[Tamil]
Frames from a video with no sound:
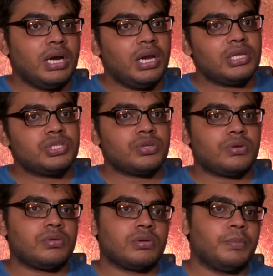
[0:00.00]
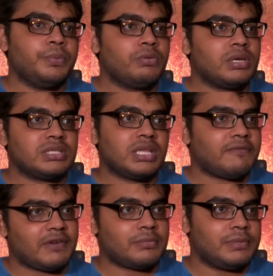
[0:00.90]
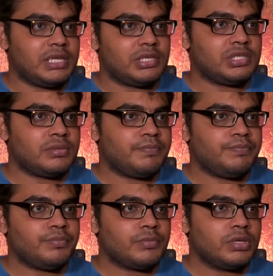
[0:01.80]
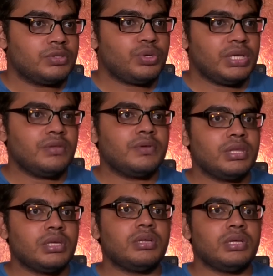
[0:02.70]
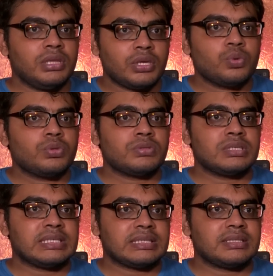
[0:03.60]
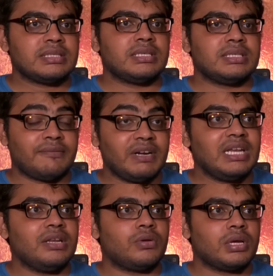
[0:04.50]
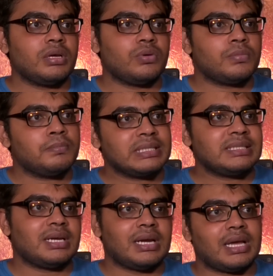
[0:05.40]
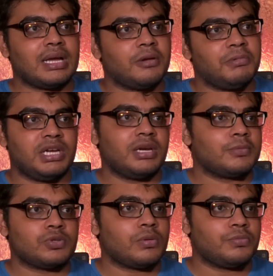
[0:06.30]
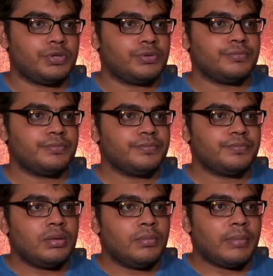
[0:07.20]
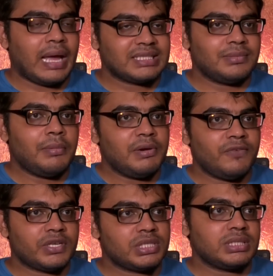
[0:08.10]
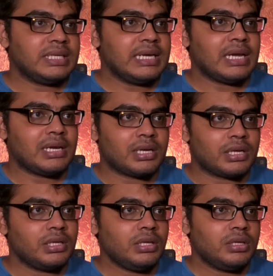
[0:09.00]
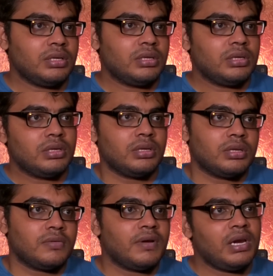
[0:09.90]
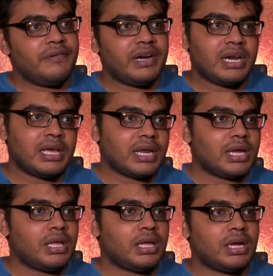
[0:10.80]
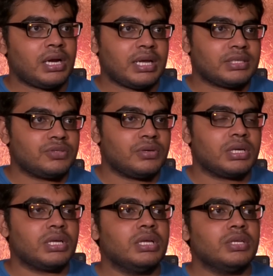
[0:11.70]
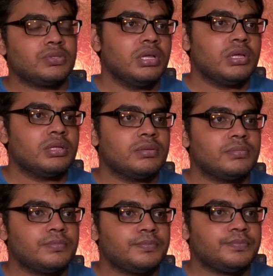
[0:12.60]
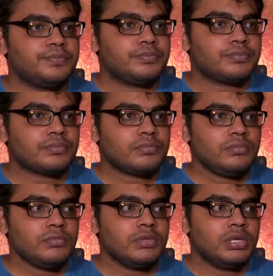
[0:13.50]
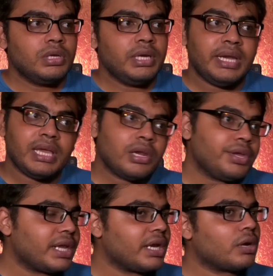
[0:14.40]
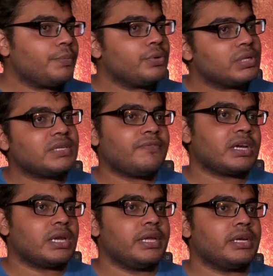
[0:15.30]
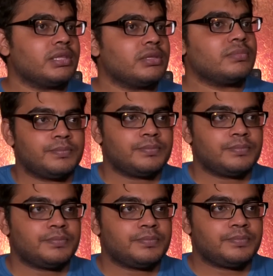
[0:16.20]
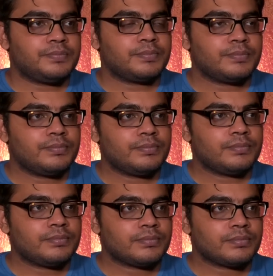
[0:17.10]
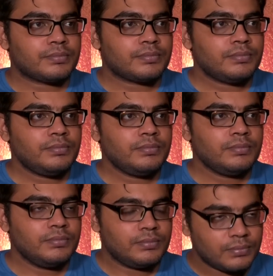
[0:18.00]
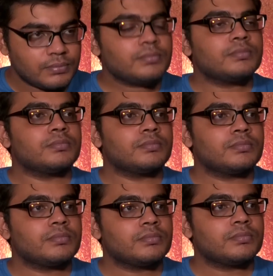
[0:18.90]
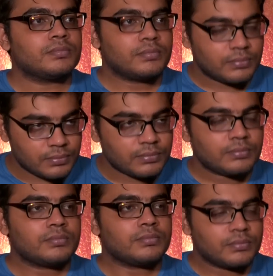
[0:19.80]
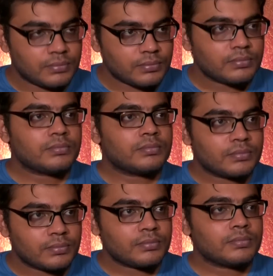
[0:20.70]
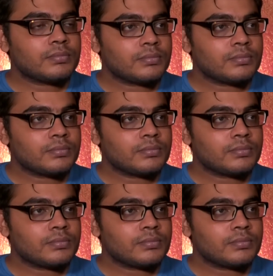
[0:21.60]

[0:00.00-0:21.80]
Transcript: ரெண்டு லட்சம் கம்ப்யூட்டர்ஸை அதை அஃபெக்ட் பண்ணிருச்சு ஸோ இது வந்து இந்த டூ தௌசண்ட் சிக்ஸ் செவன்டீனோட ஒரு பெஸ்ட் அட்டாக் அப்படின்னே நம்ம சொல்ல முடியும் மேக்ஸிமம் இன்ஃபெக்ஷன்ஸ் இந்தியாவில் இருக்குது வேர்ல்டு வைடாக நிறையா அட்டாக்ஸும் இருக்குது ஸோ இந்தியாவில் இந்த அட்டாக் நடந்திருக்கு இந்தியாவிலேயும் நிறையா கம்ப்யூட்டர்ஸ் அஃபெக்ட் ஆகிருக்குது இப்போது இந்த வைரஸ் வந்து ரேன்சம்பர் அட்டாக் ஆயிடுச்சு என் சிஸ்டம் வந்து அவன் ஃபுல் அண்ட் ஃபுல் லாக் பண்ணிட்டான் அப்படின்னா